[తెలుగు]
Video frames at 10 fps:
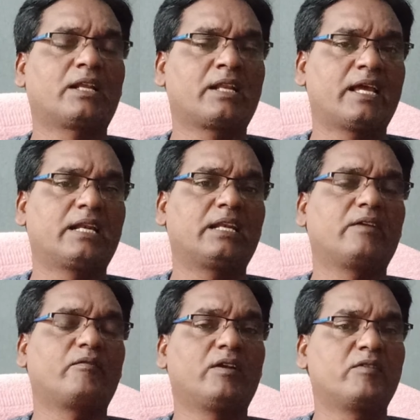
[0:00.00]

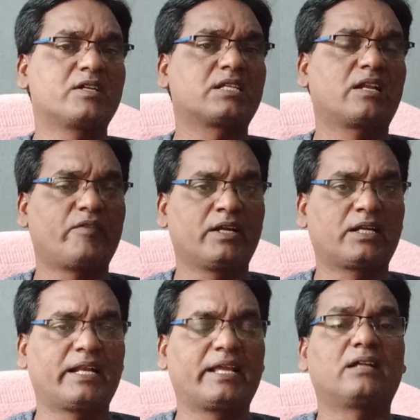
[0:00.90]
నిర్ణయాన్ని వెలువర్చిన
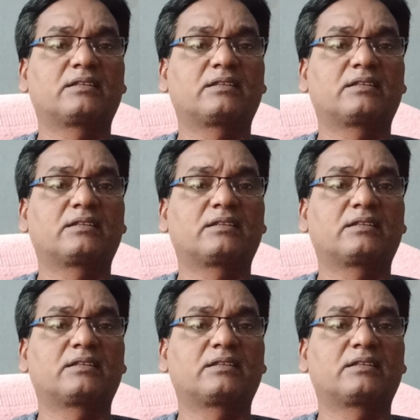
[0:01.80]
వెంటనే